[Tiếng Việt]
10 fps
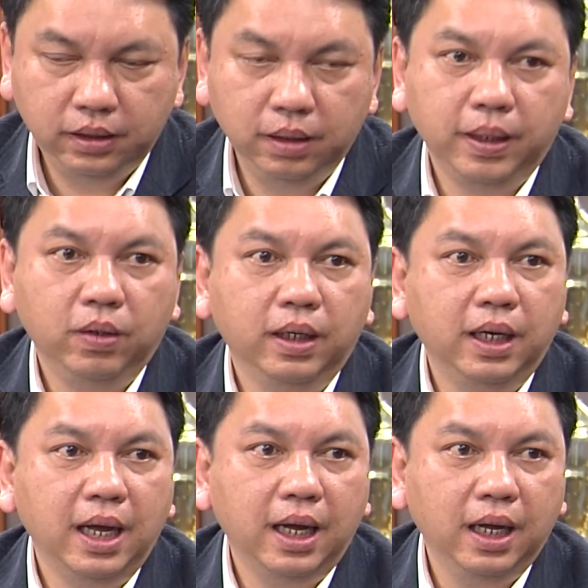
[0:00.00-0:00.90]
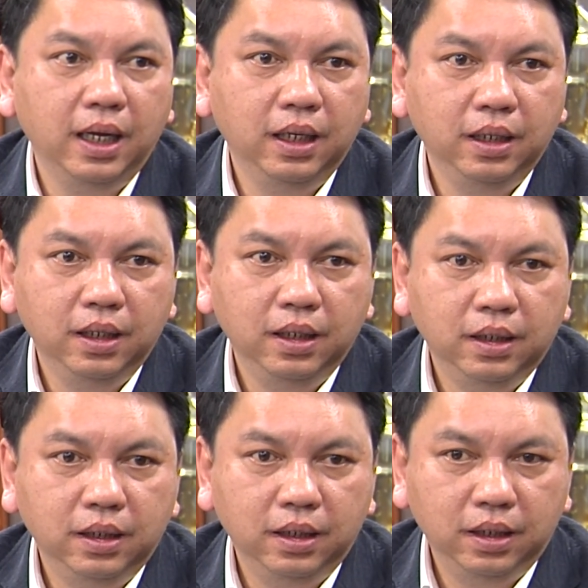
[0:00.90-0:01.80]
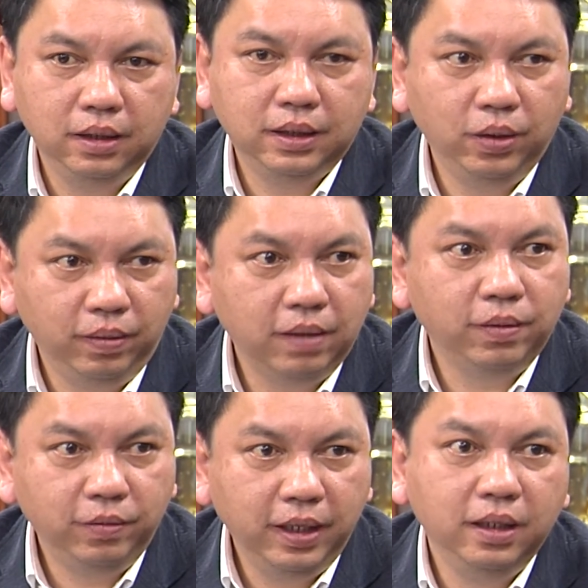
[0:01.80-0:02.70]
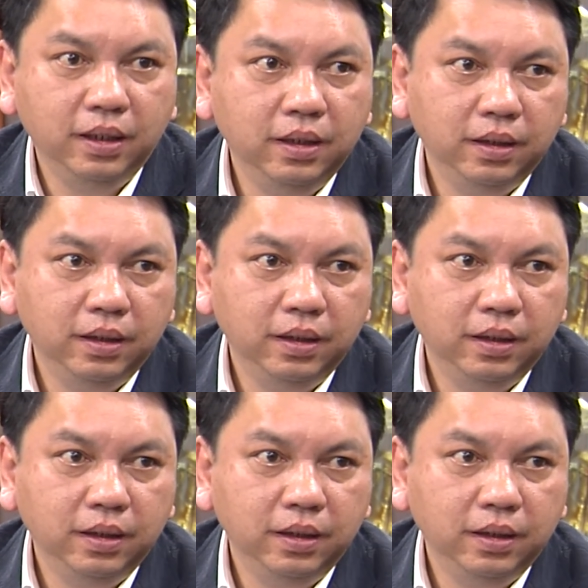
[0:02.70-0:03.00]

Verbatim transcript: trưởng ban kỷ luật đã trao đổi với các phóng viên.